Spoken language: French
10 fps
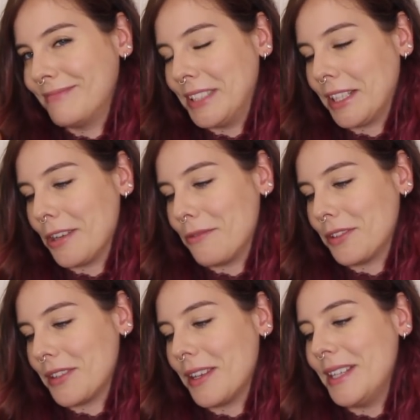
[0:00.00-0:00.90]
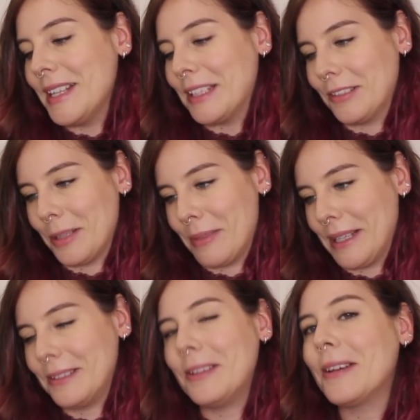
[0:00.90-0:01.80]
c'est écrit en français, hydratant
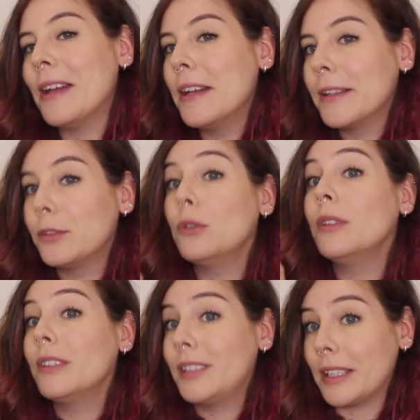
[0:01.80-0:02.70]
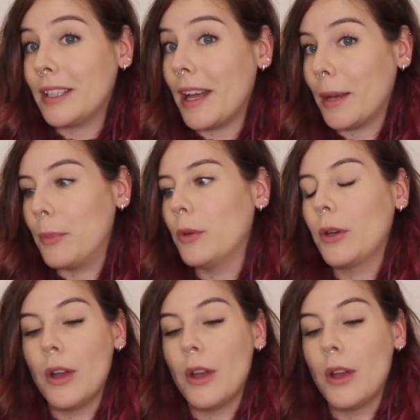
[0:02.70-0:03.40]
réparateur de Tata Harper.